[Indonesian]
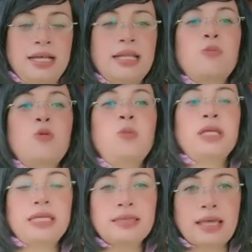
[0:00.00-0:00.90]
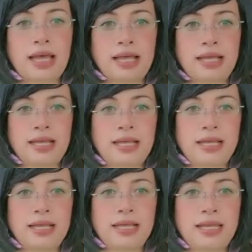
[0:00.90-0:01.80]
republik kita
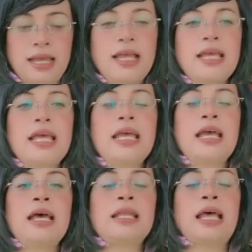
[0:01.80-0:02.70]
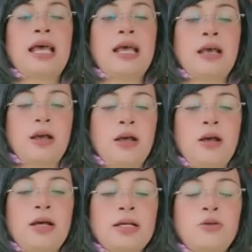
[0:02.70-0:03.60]
ya nah
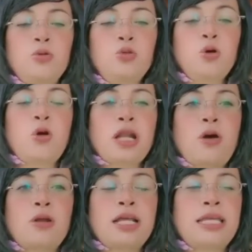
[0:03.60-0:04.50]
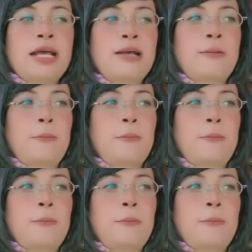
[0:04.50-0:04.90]
untuk orang-orang yang